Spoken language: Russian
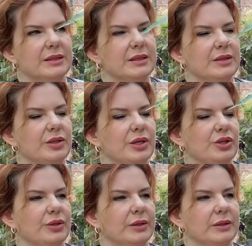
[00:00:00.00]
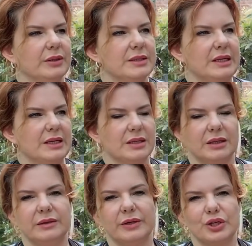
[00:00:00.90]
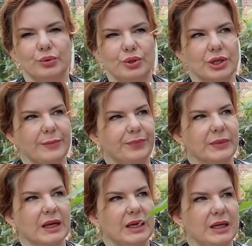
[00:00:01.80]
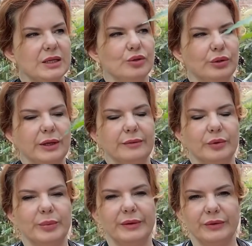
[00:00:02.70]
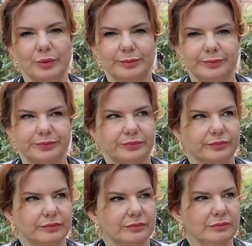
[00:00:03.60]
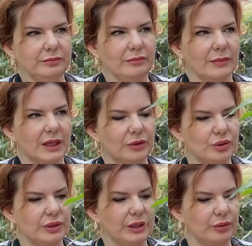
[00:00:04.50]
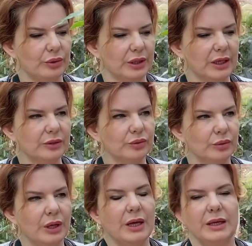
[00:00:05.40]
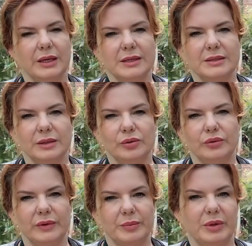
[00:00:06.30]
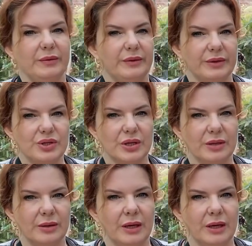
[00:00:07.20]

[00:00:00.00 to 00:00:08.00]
Sensational срезала два штучки и сюда его привьем. То есть на эту рогатку я сделаю две прививочки.